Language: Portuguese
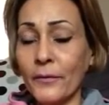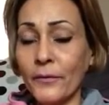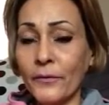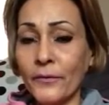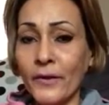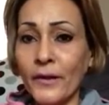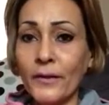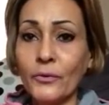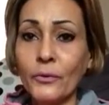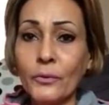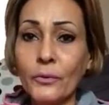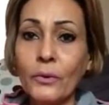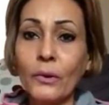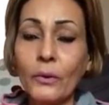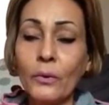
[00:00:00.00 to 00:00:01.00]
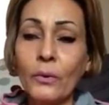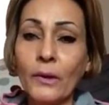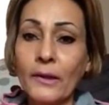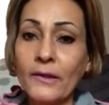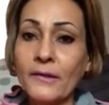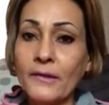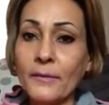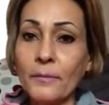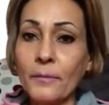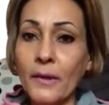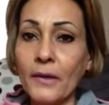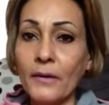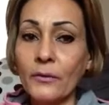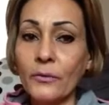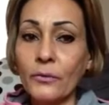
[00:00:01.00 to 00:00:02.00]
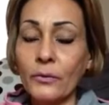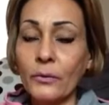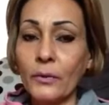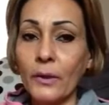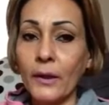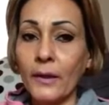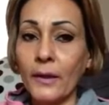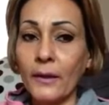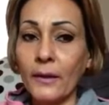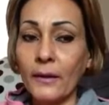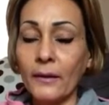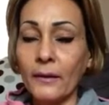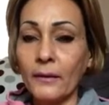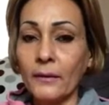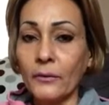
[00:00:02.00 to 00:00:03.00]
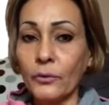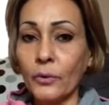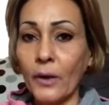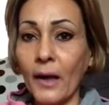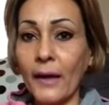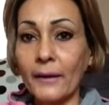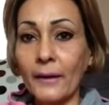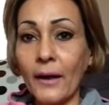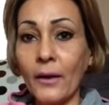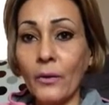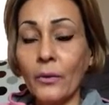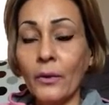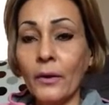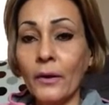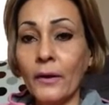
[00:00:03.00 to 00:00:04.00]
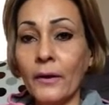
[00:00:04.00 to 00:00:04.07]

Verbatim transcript: vendo o, o crescimento é, do canal,